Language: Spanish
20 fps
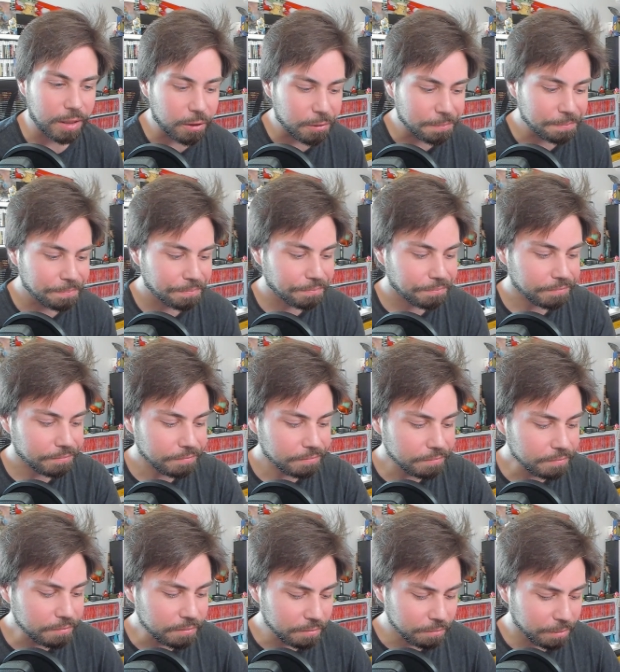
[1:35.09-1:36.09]
¿no?
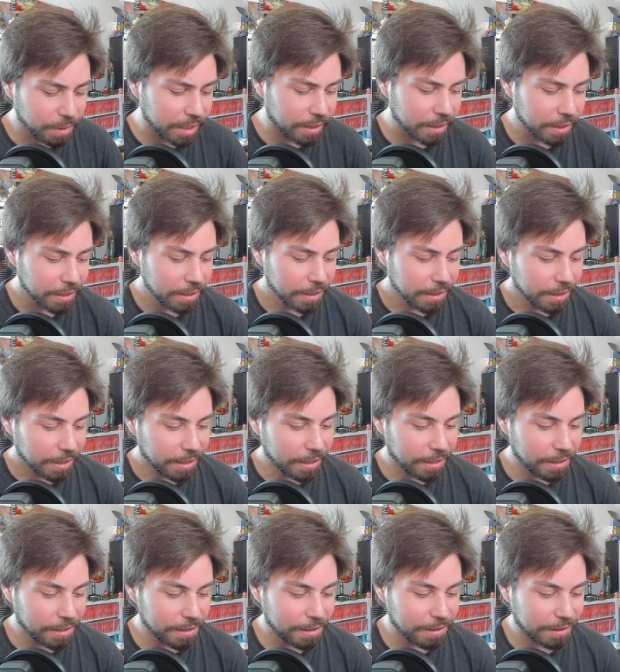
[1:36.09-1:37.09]
Bien,
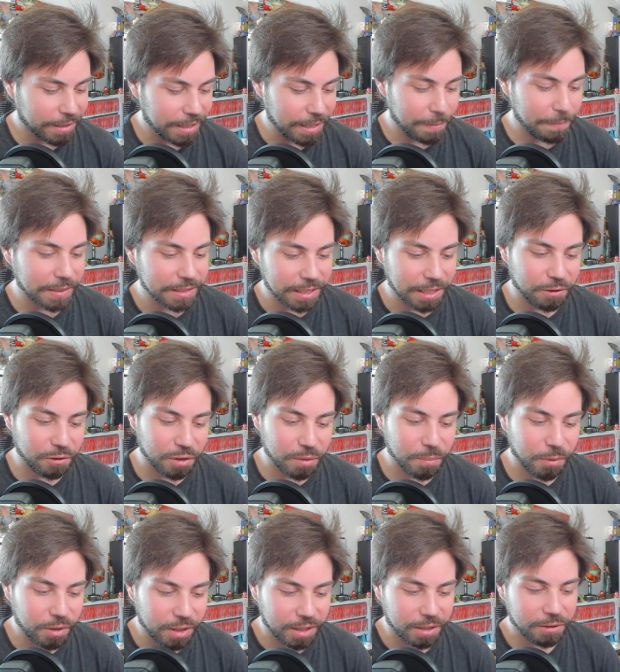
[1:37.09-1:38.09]
eh, ¿qué ha pasado y
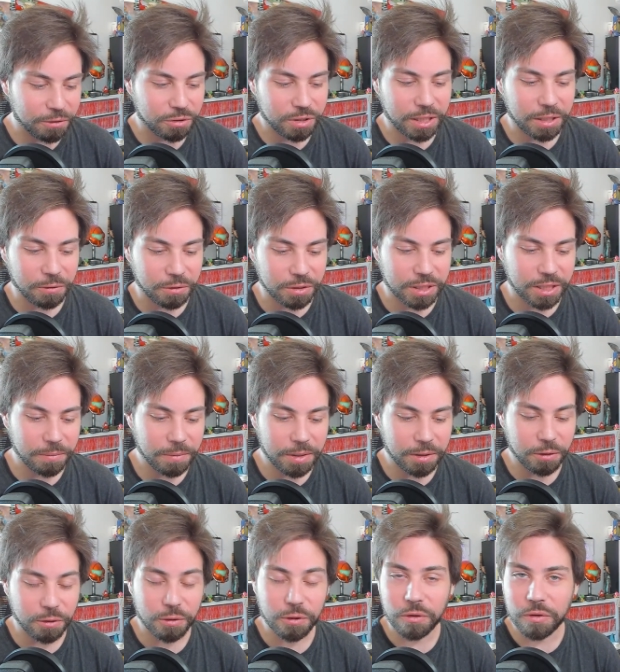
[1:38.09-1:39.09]
por qué os traigo este
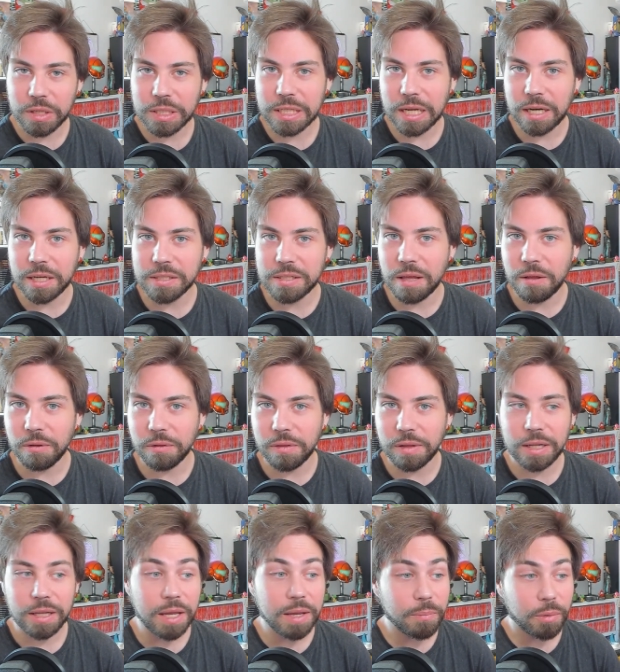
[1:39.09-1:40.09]
vídeo? ¿Dónde se ha listado
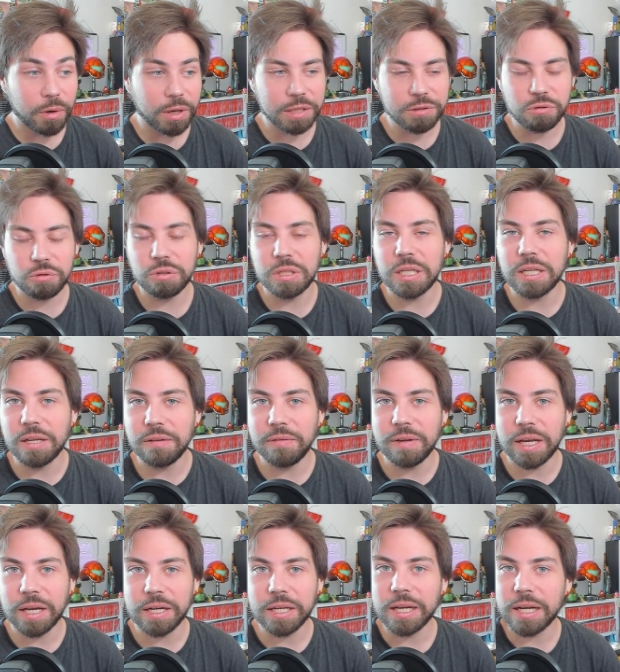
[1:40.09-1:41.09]
Zelda y por qué esto
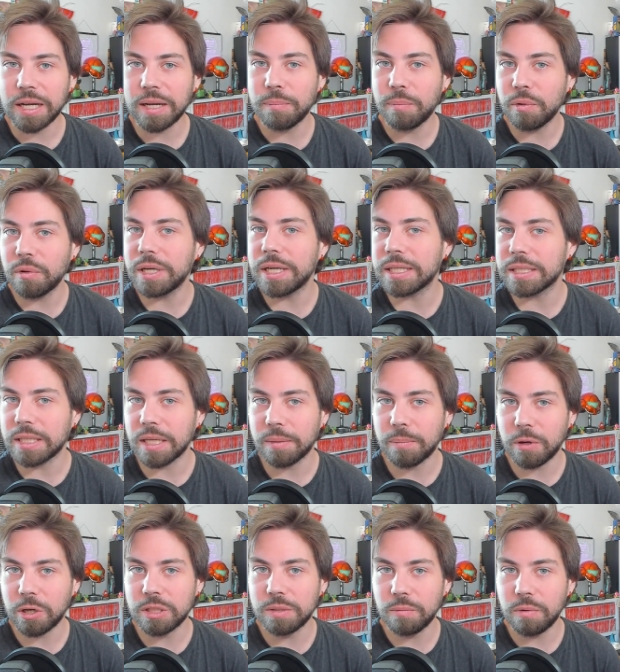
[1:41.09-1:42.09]
significaría que podría estar
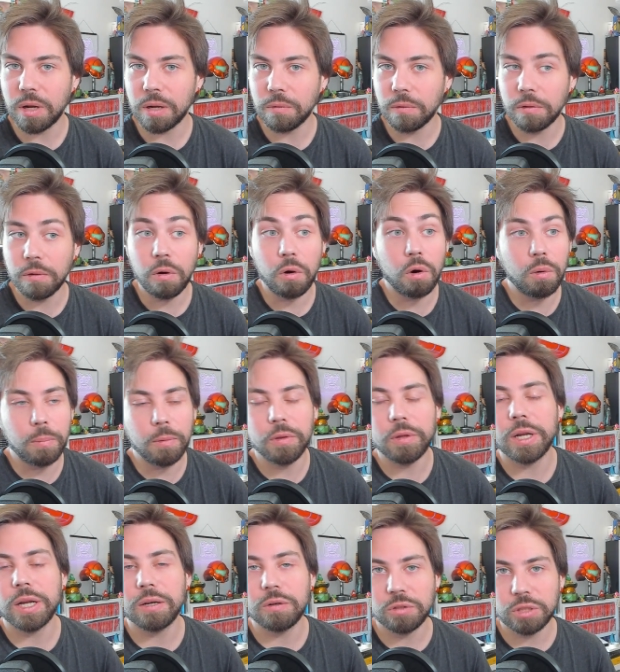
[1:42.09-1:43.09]
próximo el anuncio o
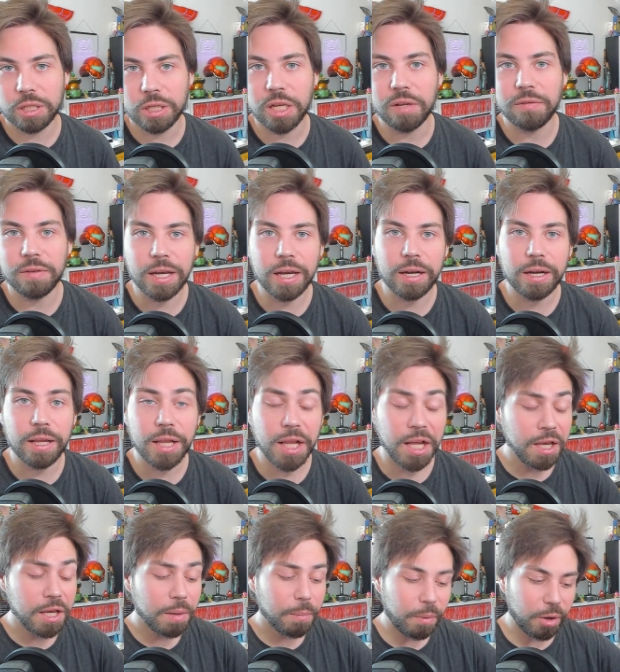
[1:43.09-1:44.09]
podría no significar nada?
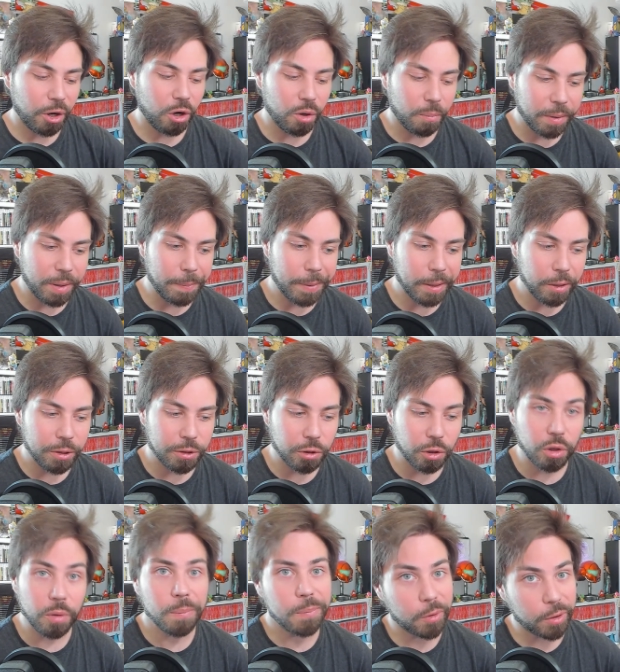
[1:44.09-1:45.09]
Bueno, lo primero de
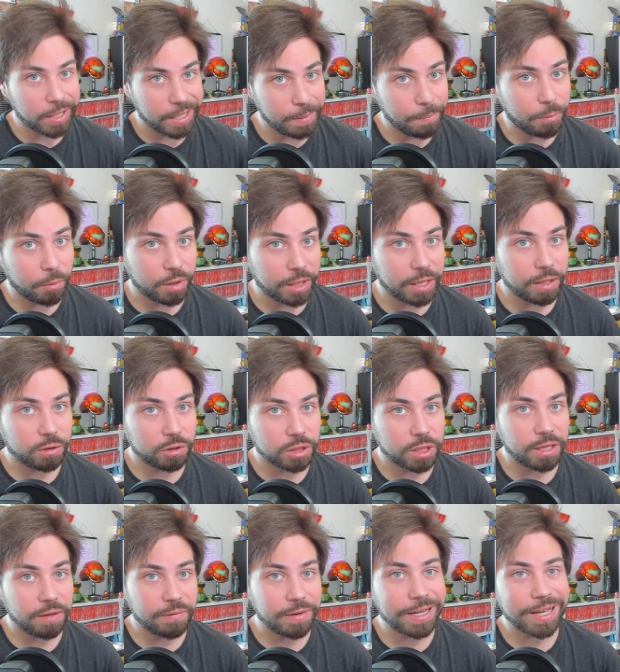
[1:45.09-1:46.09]
todo, ¿por qué podría no
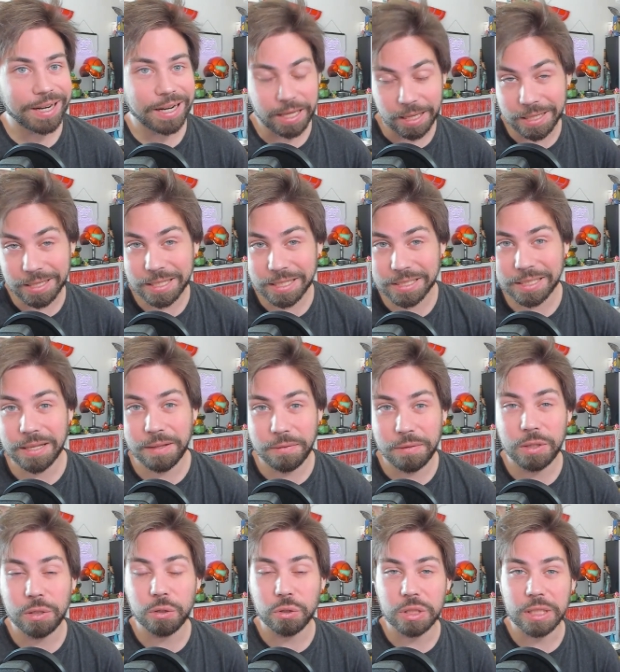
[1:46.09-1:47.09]
significar nada? Antes de
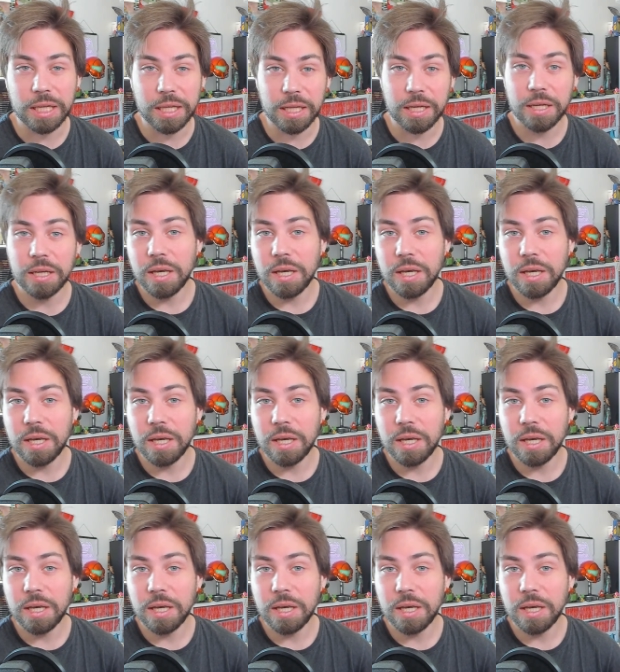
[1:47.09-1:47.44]
deciros nada.